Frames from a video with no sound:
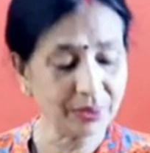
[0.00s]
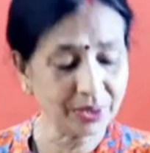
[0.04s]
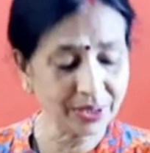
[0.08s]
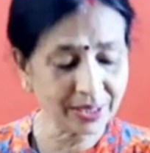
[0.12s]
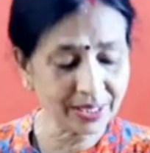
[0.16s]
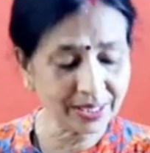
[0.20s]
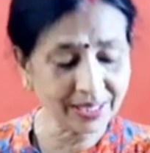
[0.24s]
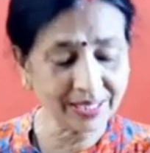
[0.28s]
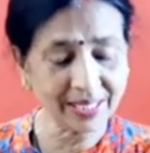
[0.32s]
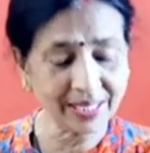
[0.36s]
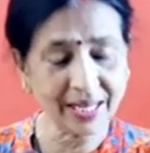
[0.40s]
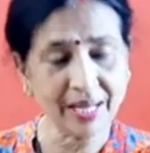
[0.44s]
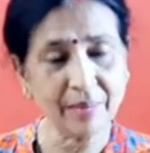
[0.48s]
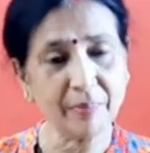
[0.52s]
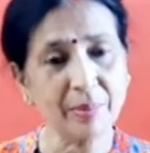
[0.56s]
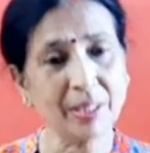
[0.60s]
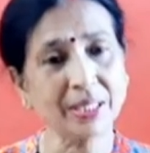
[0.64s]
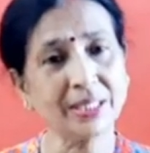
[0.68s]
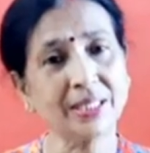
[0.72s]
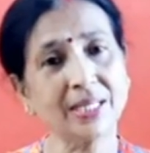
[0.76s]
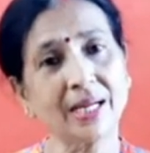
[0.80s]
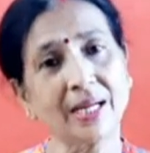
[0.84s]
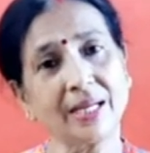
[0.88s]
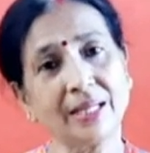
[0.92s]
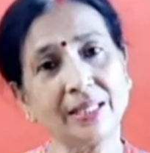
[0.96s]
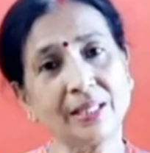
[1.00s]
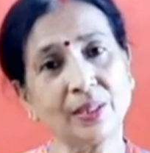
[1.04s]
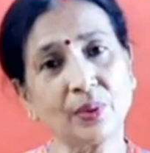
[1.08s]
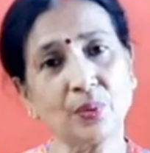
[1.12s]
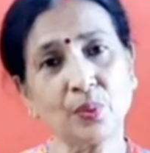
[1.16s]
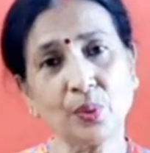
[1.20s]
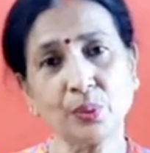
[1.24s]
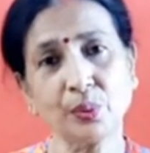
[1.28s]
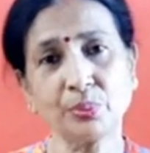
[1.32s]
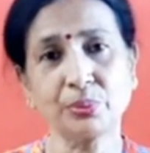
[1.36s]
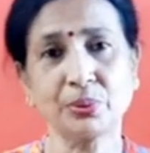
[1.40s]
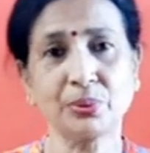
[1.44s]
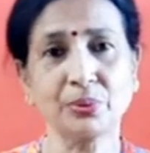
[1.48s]
জিরে দিয়ে এই মাছটা খেতে
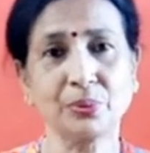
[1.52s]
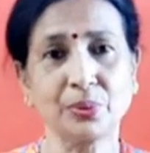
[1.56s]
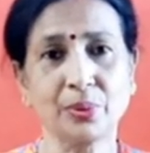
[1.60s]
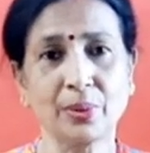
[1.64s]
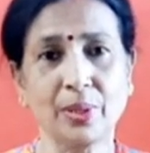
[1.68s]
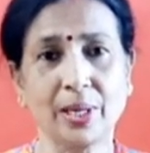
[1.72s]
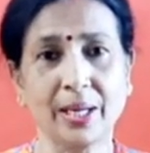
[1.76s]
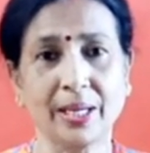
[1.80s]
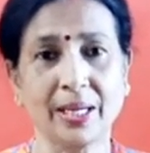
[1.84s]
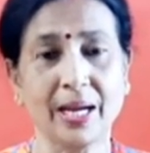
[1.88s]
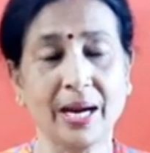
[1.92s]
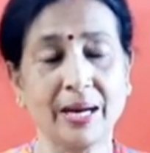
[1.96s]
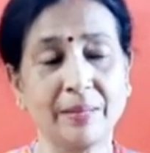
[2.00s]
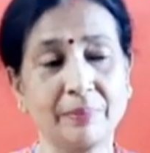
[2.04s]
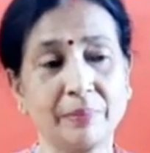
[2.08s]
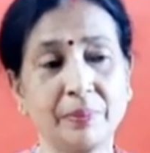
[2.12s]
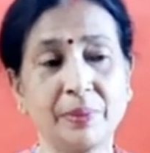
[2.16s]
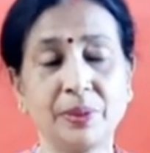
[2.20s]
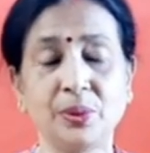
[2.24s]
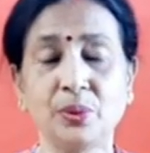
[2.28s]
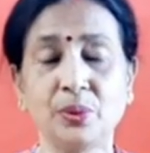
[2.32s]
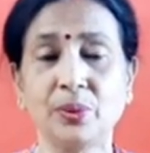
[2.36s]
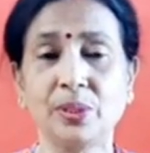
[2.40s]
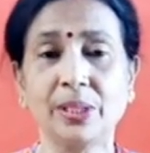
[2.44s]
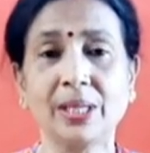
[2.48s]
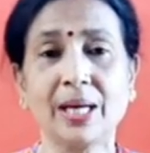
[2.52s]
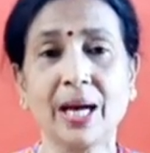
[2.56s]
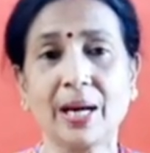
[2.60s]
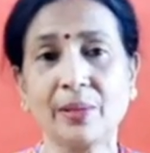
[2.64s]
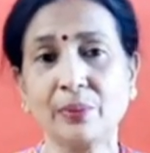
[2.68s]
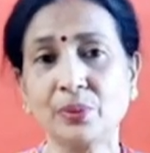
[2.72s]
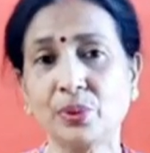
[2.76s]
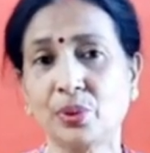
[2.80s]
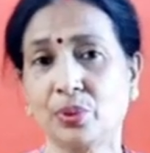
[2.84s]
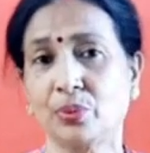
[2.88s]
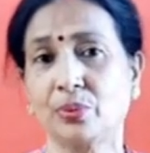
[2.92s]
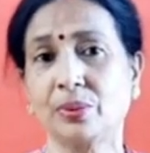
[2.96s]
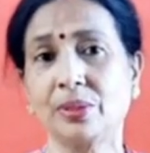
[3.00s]
খুব সুন্দর লাগে আর যদি কারো
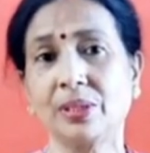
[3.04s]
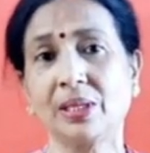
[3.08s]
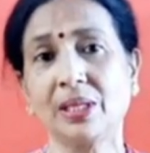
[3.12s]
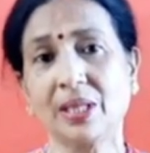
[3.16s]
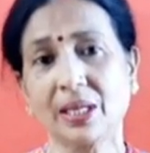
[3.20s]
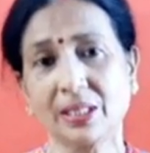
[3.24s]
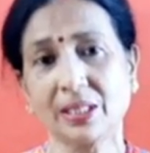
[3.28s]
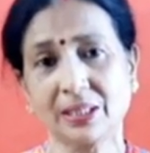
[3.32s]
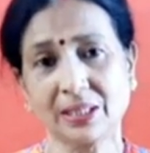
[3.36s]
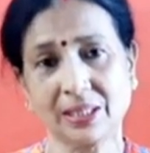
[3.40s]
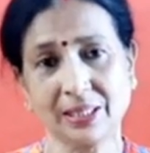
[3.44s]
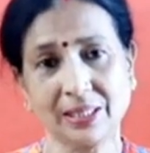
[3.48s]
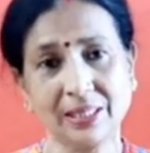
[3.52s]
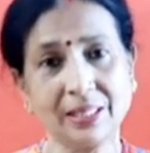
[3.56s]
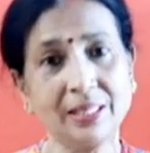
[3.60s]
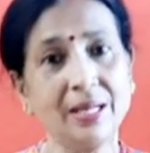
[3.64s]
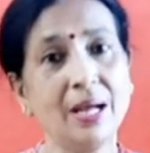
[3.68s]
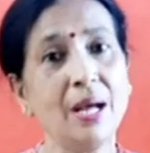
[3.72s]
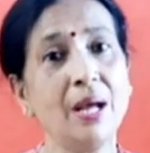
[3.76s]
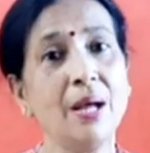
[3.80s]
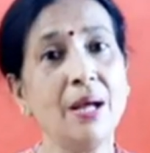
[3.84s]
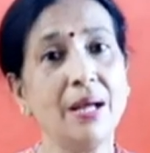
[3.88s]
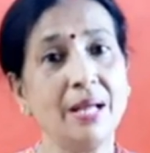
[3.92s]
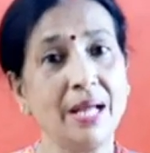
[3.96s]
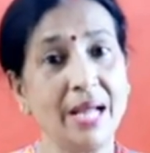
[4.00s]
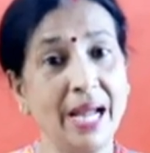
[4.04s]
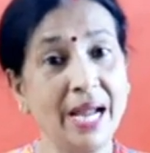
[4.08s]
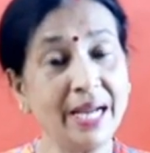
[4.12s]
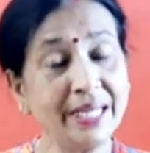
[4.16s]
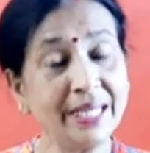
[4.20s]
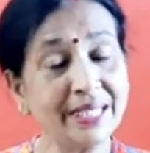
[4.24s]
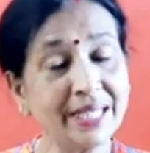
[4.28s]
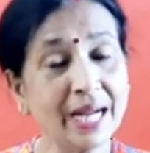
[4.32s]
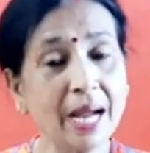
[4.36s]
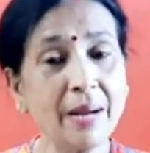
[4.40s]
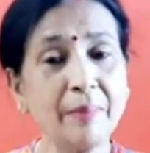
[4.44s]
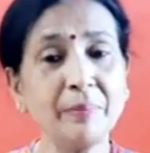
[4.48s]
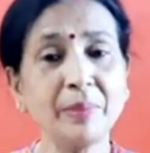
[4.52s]
সর্দি কাশি এই
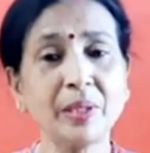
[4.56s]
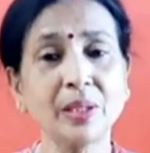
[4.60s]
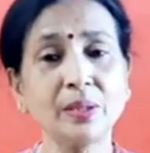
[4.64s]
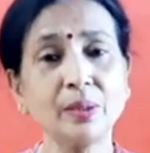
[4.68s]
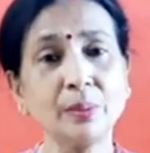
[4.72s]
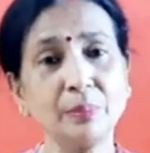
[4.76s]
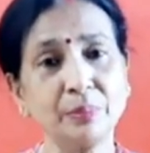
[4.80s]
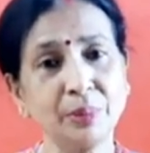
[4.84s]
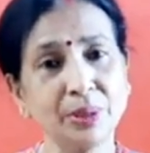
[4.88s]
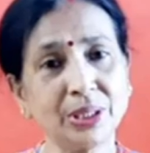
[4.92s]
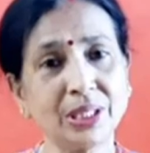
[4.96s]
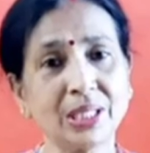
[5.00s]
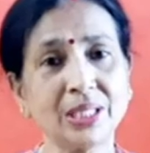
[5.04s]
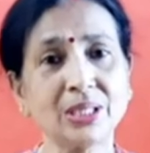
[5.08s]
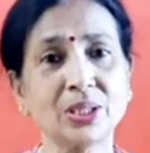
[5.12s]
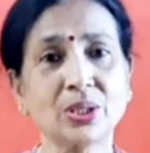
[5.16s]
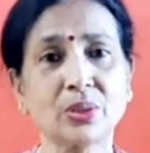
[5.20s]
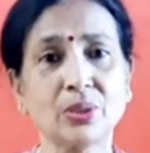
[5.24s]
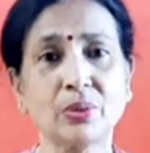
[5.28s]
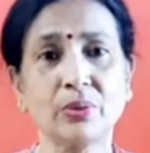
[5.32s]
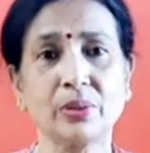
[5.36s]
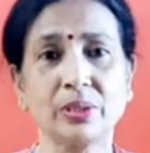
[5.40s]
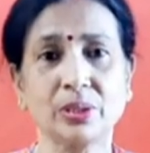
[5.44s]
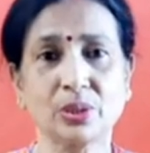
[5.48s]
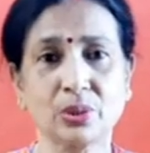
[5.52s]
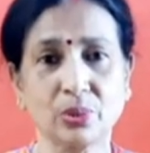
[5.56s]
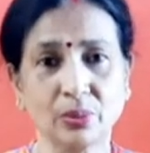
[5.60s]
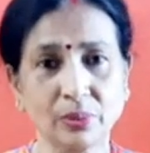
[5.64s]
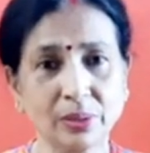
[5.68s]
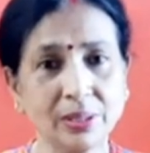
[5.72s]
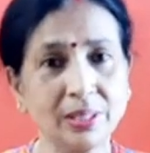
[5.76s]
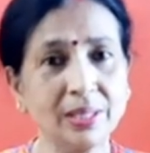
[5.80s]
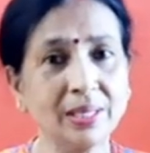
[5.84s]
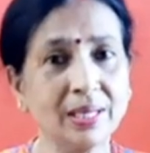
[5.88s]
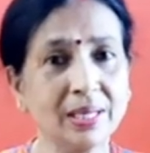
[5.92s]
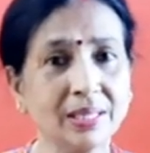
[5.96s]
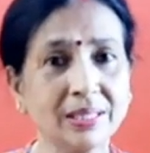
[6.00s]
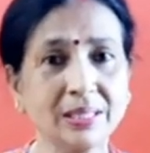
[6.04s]
টাইমটা তো বিশেষ করে
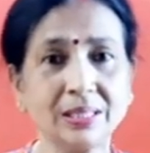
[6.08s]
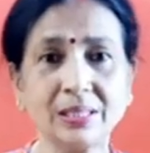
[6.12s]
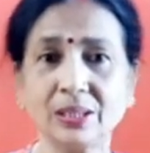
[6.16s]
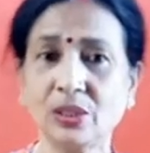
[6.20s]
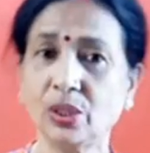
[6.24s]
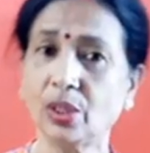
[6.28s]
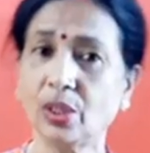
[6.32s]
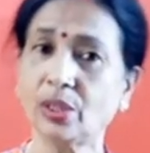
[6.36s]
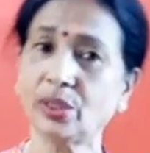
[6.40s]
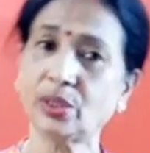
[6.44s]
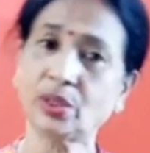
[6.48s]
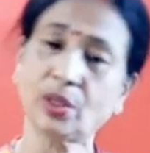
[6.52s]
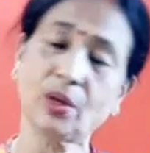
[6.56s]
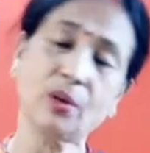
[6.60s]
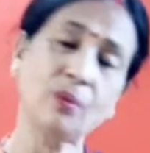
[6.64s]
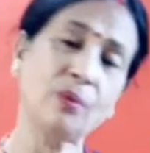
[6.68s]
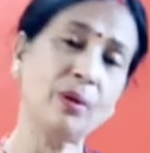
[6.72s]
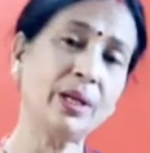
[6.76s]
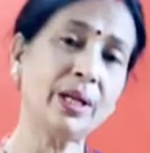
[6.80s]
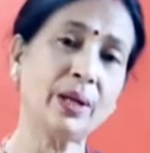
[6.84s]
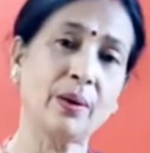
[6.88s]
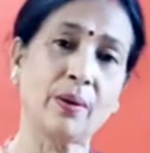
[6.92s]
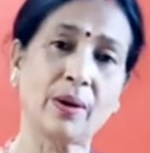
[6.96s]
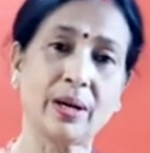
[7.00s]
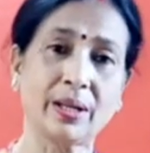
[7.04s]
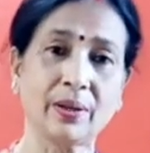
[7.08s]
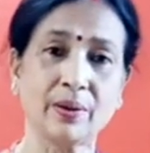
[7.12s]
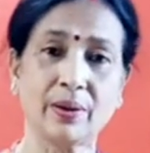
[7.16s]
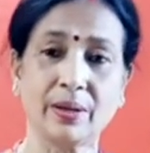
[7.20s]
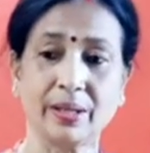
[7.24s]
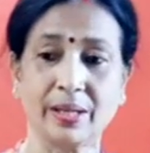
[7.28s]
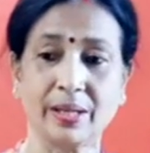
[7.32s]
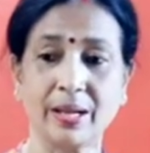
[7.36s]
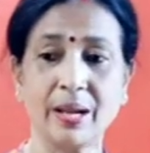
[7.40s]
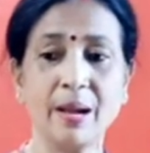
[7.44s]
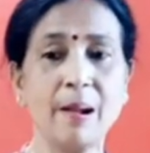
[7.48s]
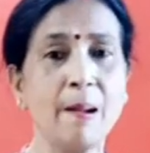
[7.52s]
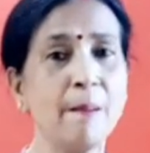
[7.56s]
সর্দি কাশি জ্বর সকলের ঘরে ঘরে
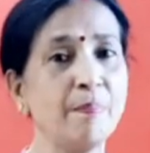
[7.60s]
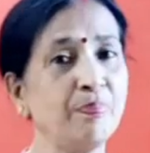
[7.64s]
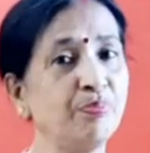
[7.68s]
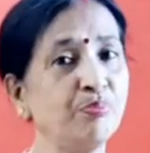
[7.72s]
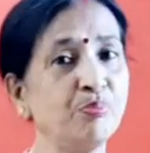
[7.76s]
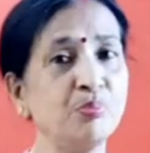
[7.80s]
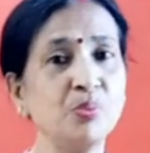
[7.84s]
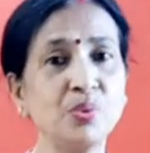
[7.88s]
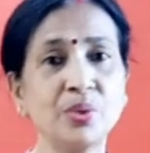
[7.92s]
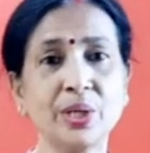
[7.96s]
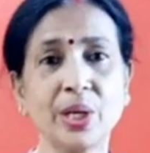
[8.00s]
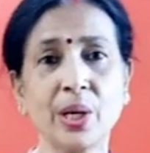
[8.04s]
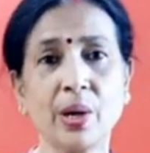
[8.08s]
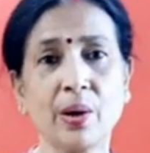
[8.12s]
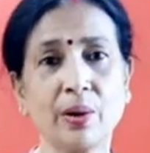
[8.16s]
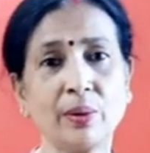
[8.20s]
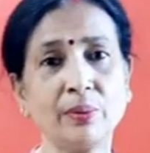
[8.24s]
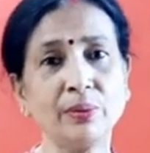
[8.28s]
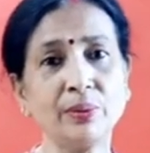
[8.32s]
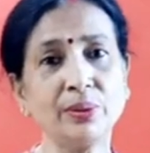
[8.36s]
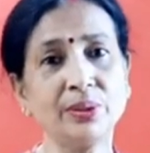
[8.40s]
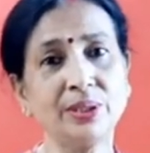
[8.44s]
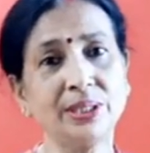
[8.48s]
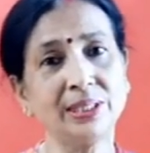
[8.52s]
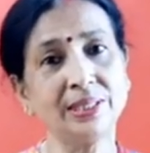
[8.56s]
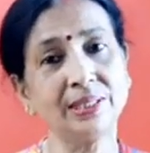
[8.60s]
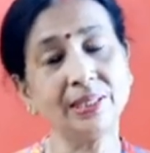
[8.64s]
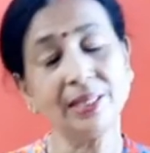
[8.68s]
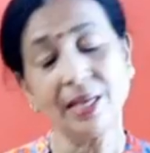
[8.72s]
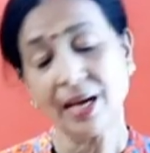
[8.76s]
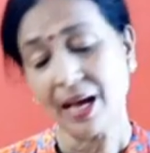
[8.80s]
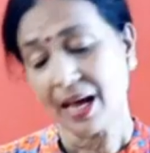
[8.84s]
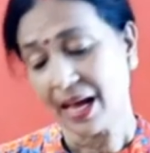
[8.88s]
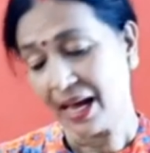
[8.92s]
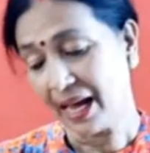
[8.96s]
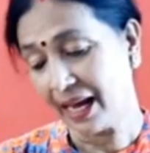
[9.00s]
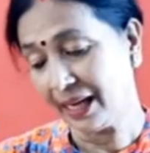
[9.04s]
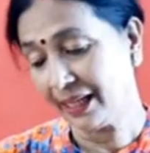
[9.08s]
মুখে অরুচি
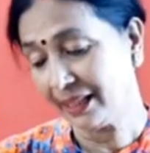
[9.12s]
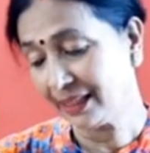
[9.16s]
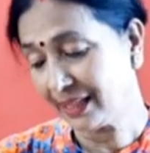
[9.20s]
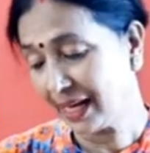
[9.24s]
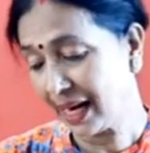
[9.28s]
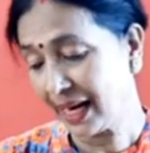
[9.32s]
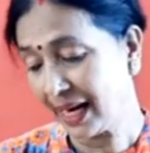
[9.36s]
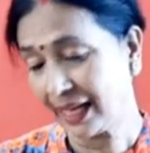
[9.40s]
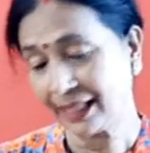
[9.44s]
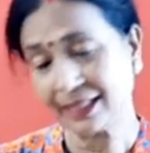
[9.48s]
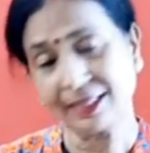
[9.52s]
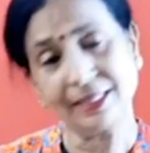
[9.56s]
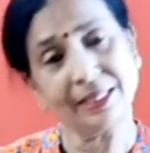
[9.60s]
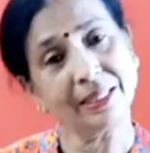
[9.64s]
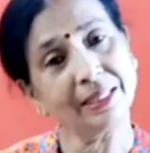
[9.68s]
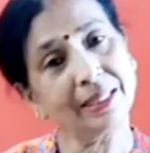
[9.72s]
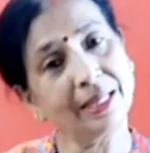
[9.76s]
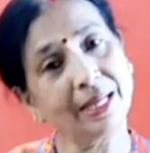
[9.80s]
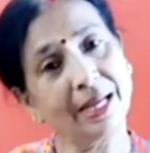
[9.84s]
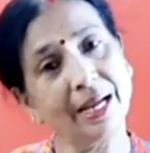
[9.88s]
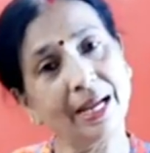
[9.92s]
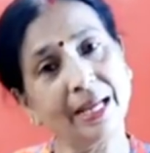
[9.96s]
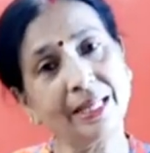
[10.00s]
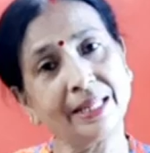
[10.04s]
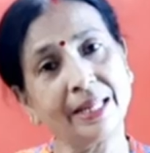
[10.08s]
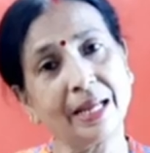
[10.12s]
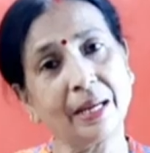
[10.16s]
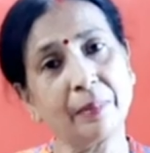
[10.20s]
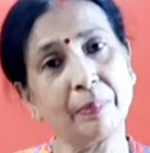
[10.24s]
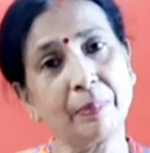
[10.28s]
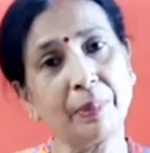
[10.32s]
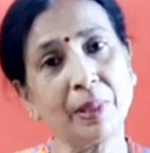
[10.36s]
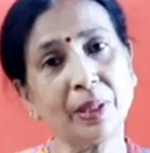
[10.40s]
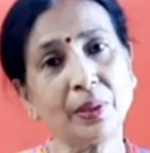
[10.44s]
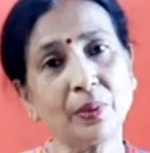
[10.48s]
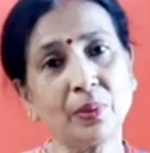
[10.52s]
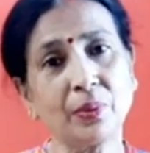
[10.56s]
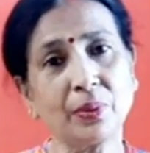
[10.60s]
এইটা একদিন খেয়ে
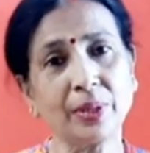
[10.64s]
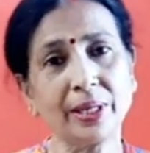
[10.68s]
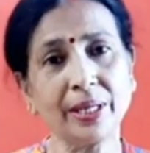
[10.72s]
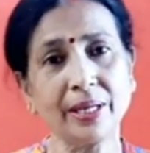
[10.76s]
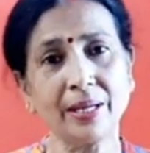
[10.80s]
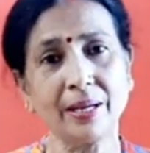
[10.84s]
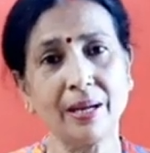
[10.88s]
দেখবেন করে